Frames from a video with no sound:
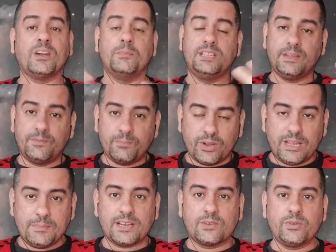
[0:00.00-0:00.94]
Também teve
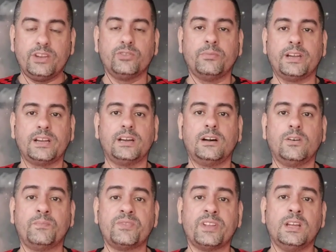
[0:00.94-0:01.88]
polêmica com ele no
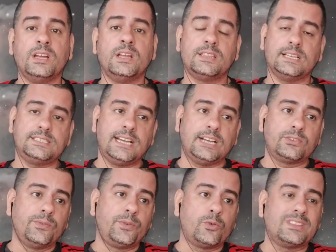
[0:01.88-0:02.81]
Mengão. Tá
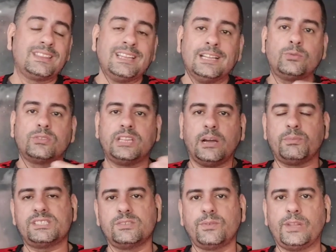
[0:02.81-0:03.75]
certo, não ficou tanto
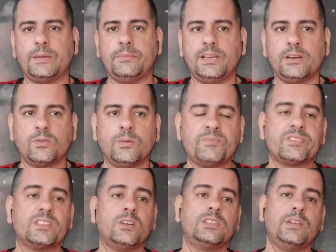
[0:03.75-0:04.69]
tempo assim no Flamengo,
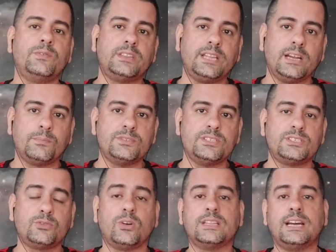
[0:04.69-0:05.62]
não teve tempo de
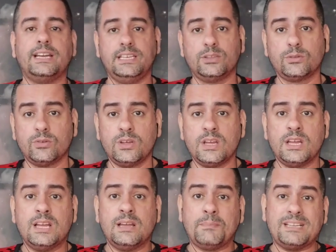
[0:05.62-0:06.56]
se tornar ídolo,
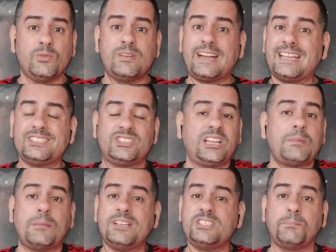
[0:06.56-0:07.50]
mas é um cara
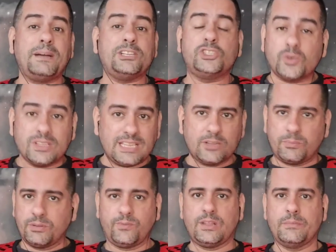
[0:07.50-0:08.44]
extremamente apaixonado
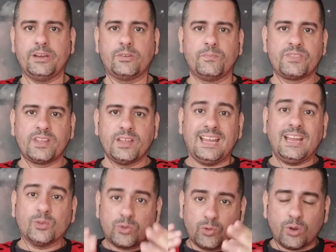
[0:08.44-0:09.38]
pelo Flamengo.
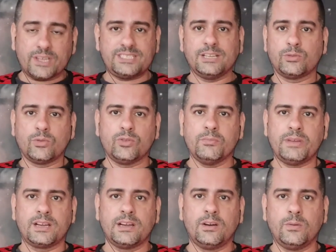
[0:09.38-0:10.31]
É um torcedor do
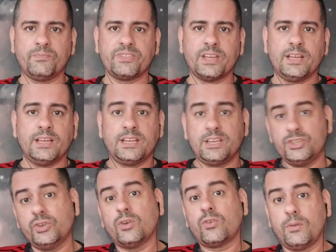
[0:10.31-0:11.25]
Mengão
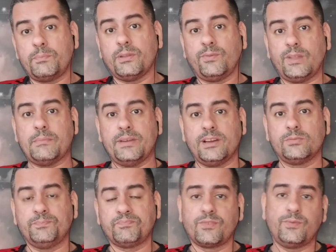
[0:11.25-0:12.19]
que jogou pelo
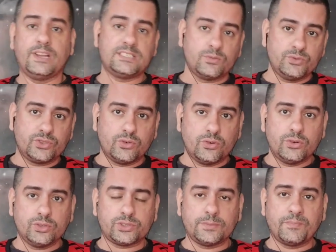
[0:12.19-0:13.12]
Flamengo, fez alguns
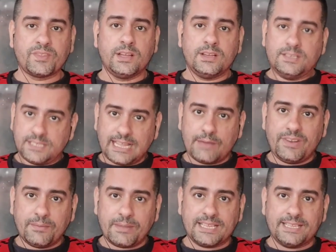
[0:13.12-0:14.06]
gols. Você
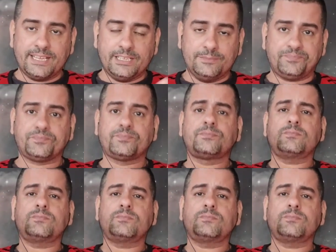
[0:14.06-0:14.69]
deve lembrar dele.